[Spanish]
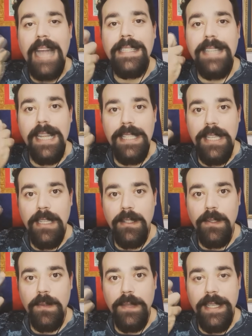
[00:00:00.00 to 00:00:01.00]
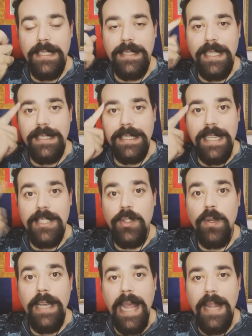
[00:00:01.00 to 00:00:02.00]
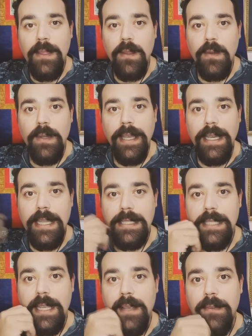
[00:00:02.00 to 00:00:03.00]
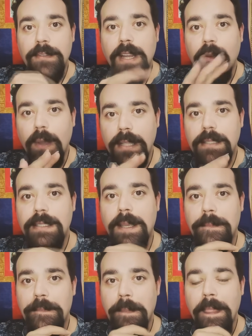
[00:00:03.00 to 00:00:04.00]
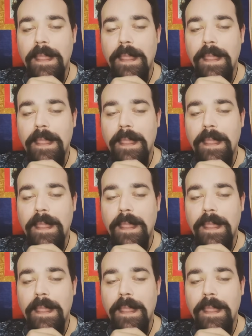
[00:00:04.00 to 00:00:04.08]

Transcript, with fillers: atrayendo, estás resonando en esa frecuencia.